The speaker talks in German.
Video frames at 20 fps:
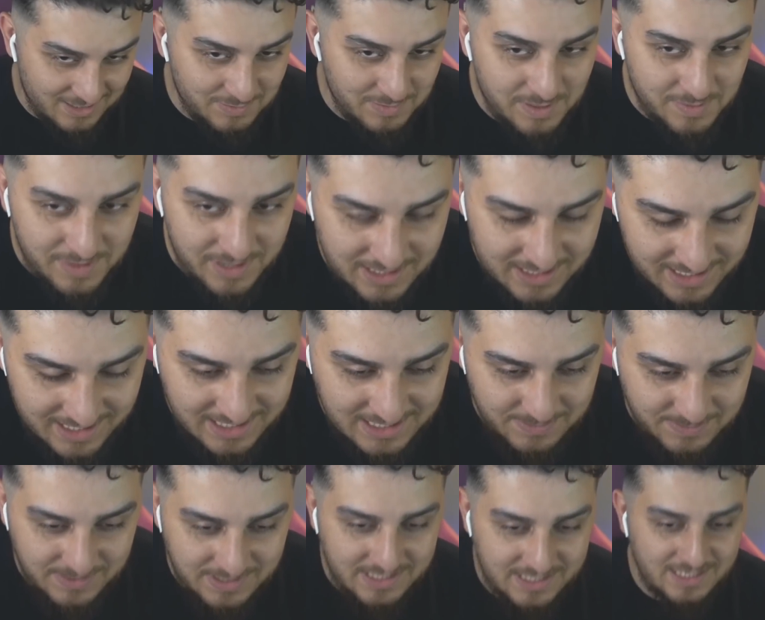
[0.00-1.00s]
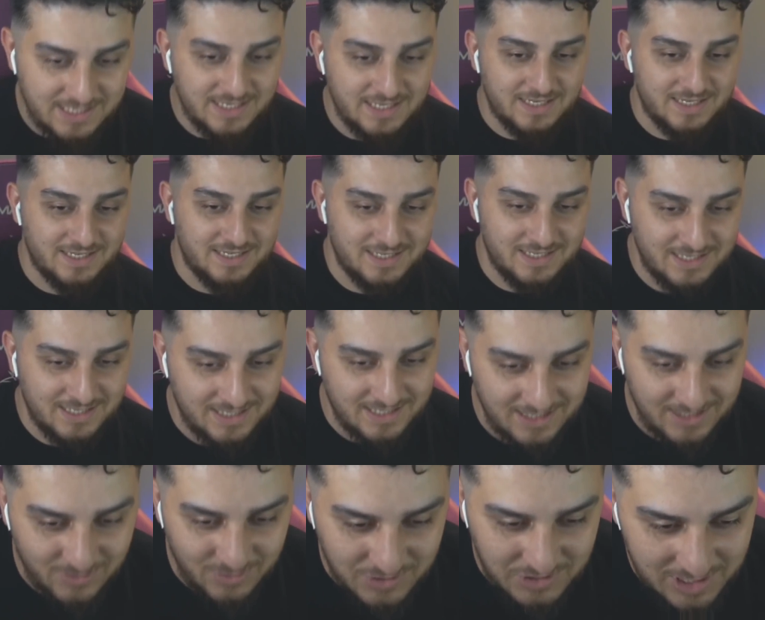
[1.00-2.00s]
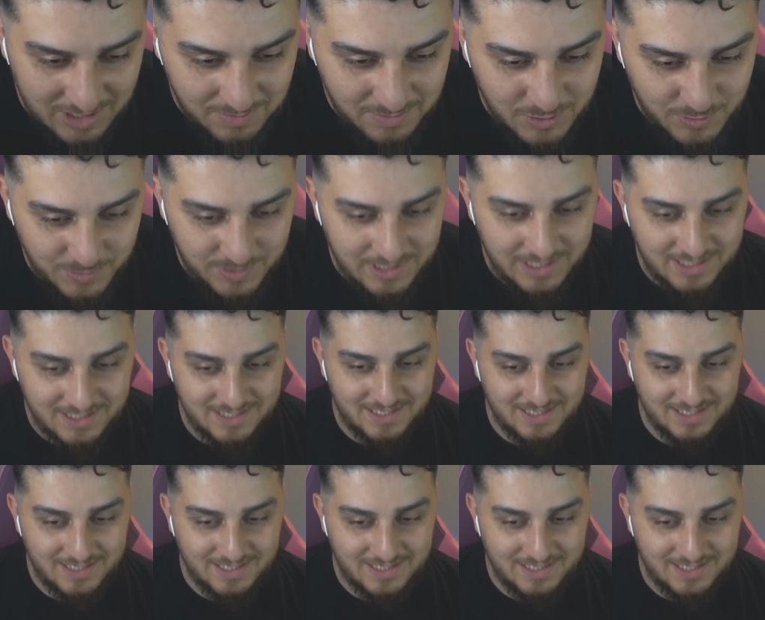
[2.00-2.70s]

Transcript: Mach mal einen SBC und ich halte mich bedeckt.